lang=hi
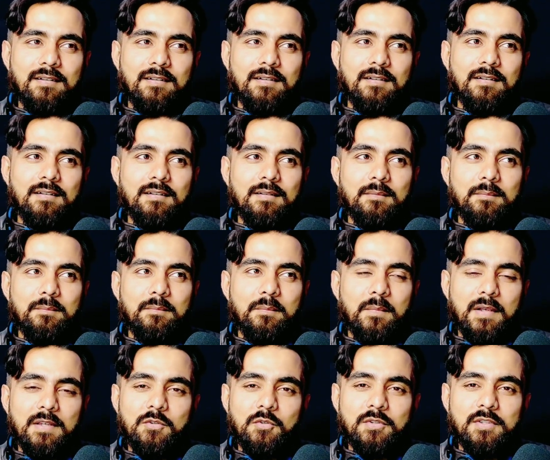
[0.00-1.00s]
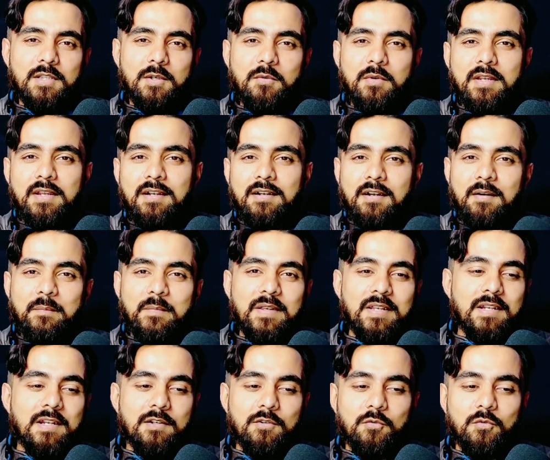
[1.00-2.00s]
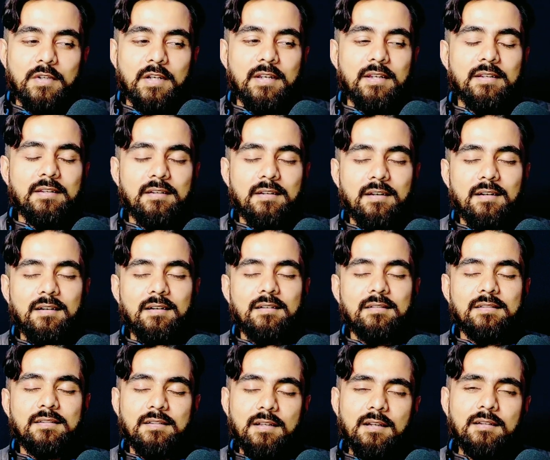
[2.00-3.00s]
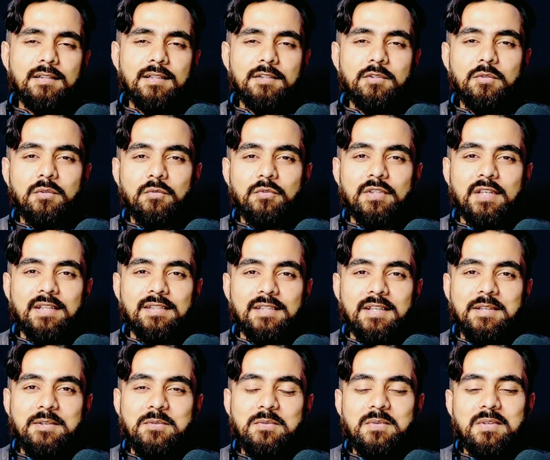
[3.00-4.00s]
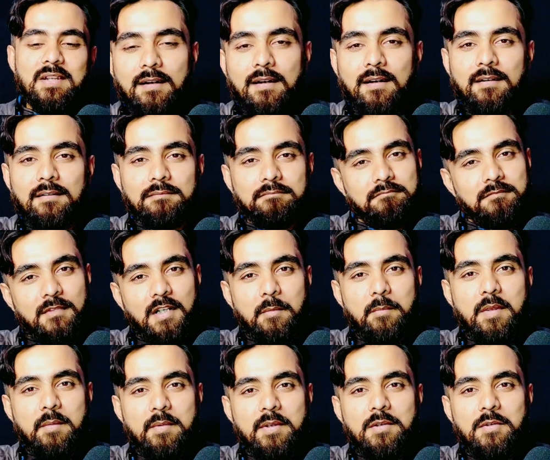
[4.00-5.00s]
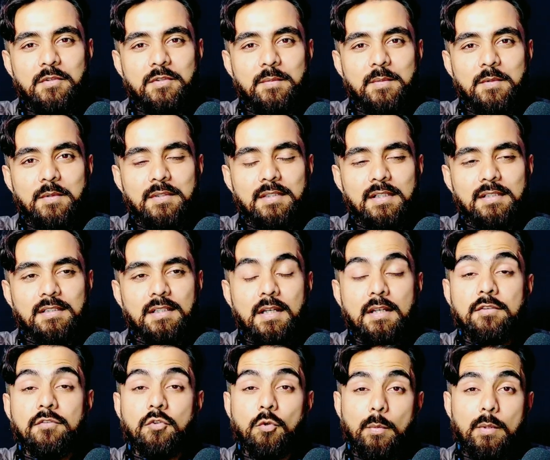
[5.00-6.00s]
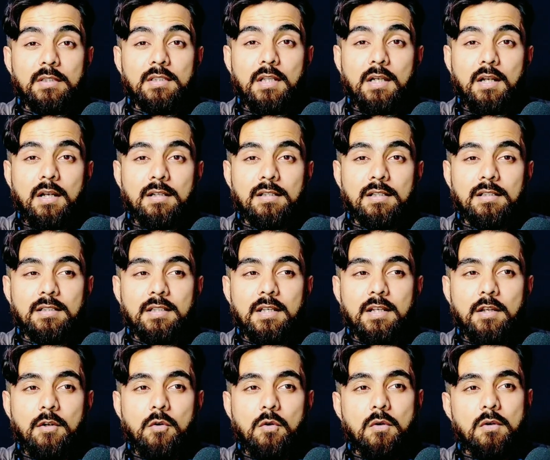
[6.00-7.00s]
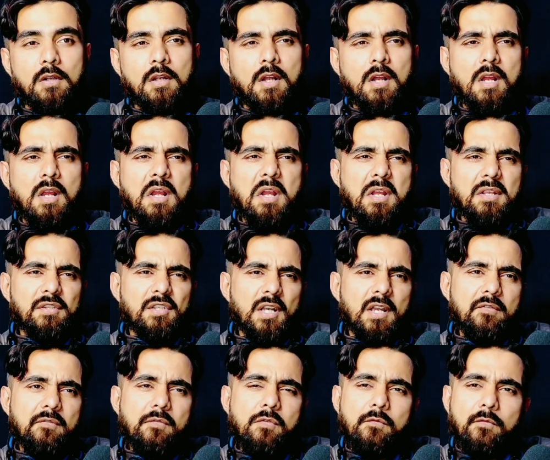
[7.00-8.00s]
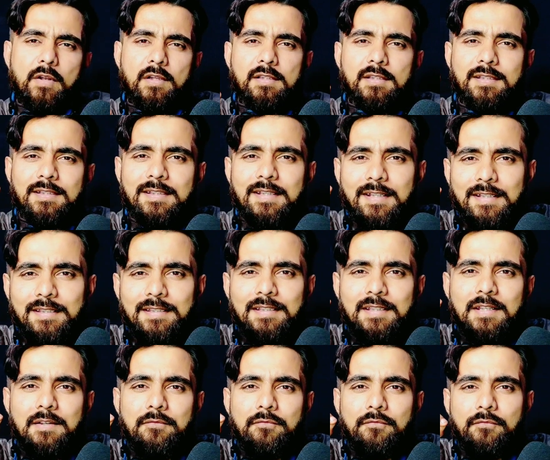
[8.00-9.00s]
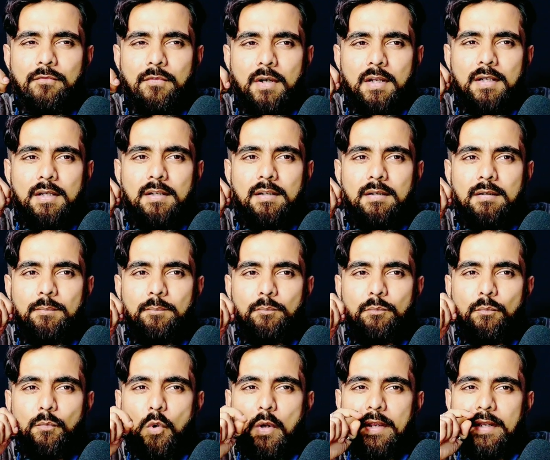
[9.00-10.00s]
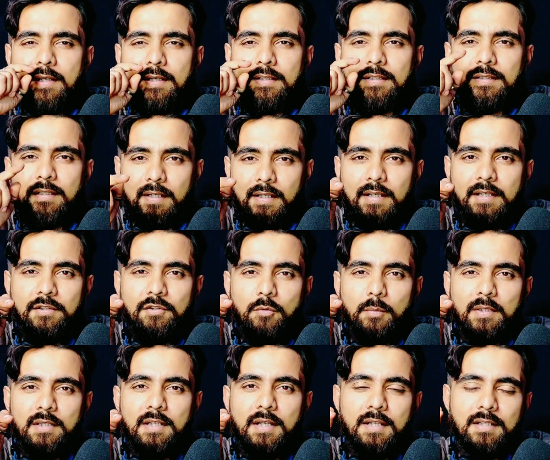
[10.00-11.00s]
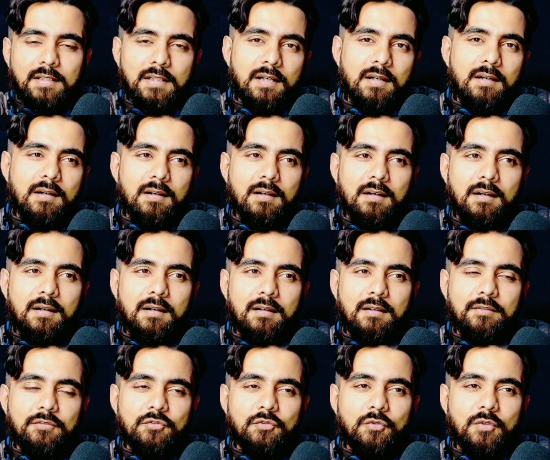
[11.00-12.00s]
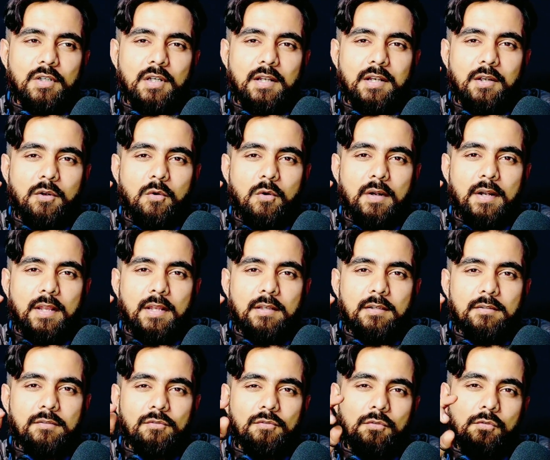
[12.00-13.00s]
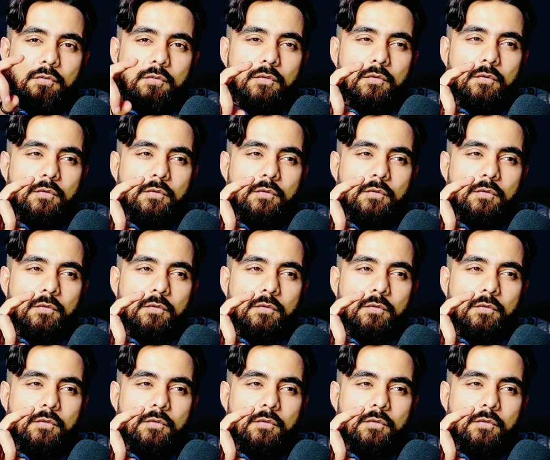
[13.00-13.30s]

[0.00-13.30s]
मैं सोचता हूँ कि कभी ना टूटे चाहता तो कुछ ऐसा ही हूँ लेकिन कभी भी कुछ भी हो सकता है शुभ अख्तर कर सकते हैं रिकॉर्ड चाहे वो 161.3 जो बताया था आ, जो उनका रिकॉर्ड है तो